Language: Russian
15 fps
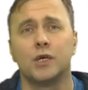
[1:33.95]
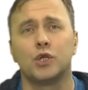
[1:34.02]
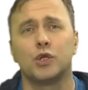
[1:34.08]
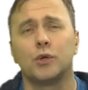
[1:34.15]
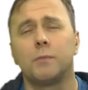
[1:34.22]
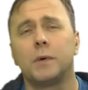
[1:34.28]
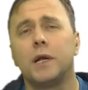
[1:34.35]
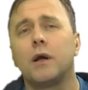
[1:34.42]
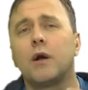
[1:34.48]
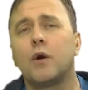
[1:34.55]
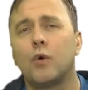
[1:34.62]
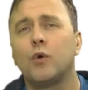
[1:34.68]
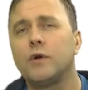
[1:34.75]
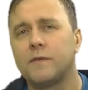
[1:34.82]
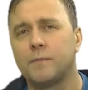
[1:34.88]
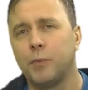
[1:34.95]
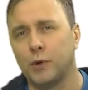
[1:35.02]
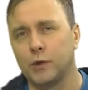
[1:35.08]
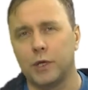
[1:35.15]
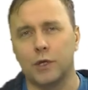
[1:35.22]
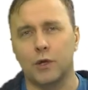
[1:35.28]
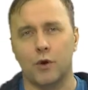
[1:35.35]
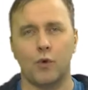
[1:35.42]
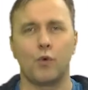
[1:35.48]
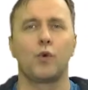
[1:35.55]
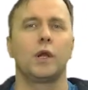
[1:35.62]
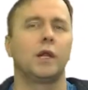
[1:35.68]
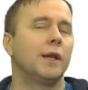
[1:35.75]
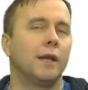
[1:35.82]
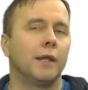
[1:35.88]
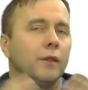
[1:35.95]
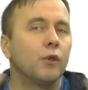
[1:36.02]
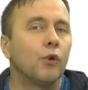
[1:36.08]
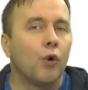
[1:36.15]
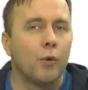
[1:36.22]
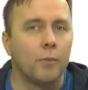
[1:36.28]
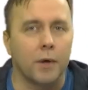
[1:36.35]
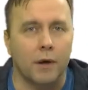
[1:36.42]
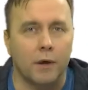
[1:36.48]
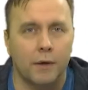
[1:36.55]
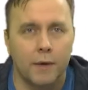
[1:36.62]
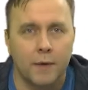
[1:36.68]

чтобы легко исполнить роль или номер.